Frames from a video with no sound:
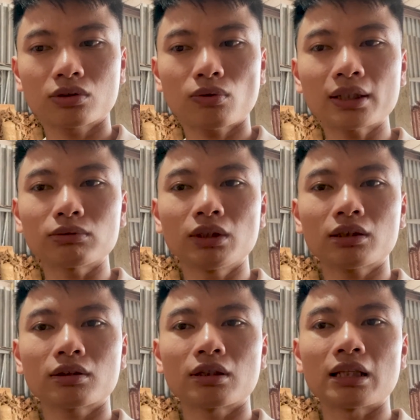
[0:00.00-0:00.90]
quan trọng nhất
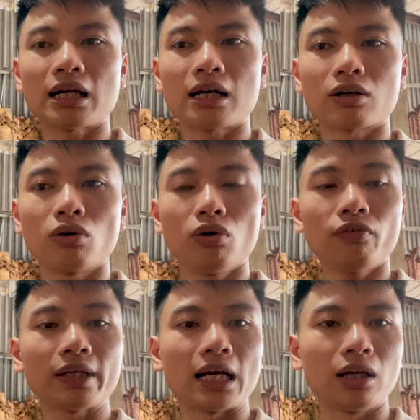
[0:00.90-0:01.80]
là gỗ
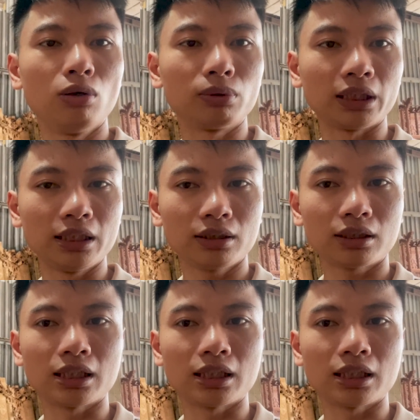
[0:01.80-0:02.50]
phải để lâu một tí,